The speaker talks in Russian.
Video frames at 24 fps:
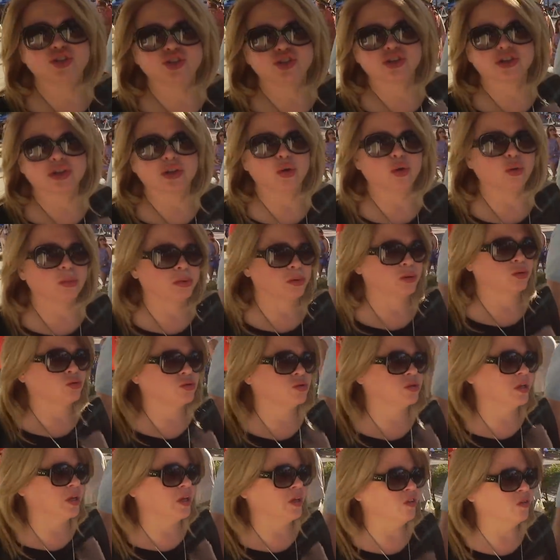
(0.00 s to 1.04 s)
число
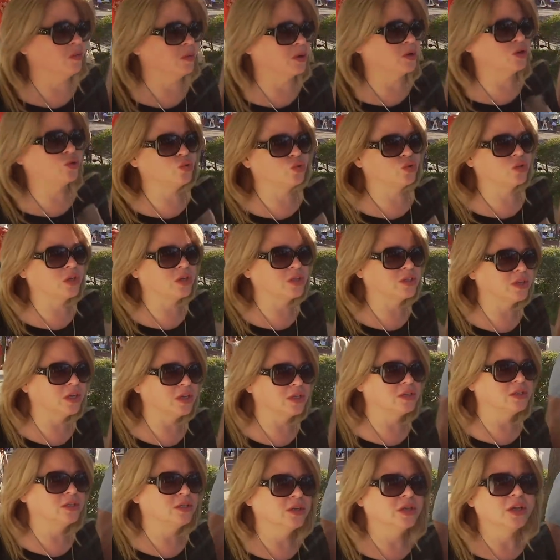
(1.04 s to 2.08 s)
просто, я вам хочу
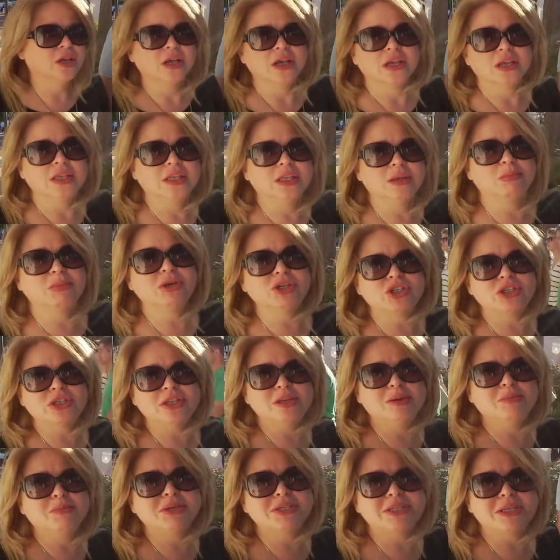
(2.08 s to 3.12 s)
сказать. Немыс
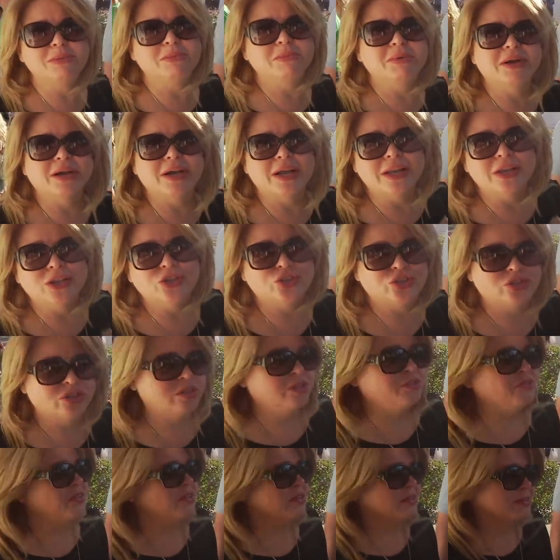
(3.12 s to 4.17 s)
немыслимое
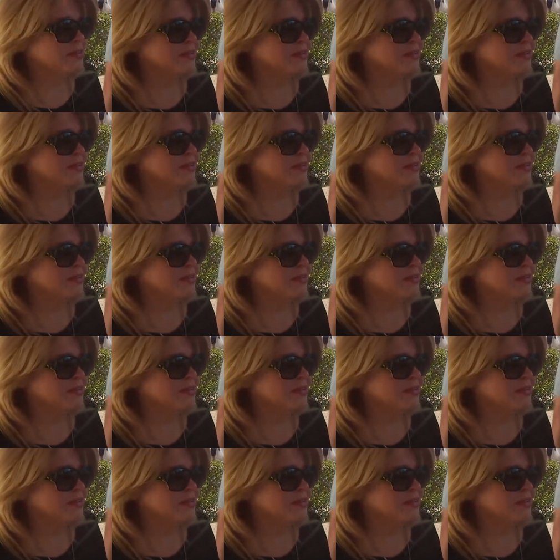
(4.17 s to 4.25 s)
количество.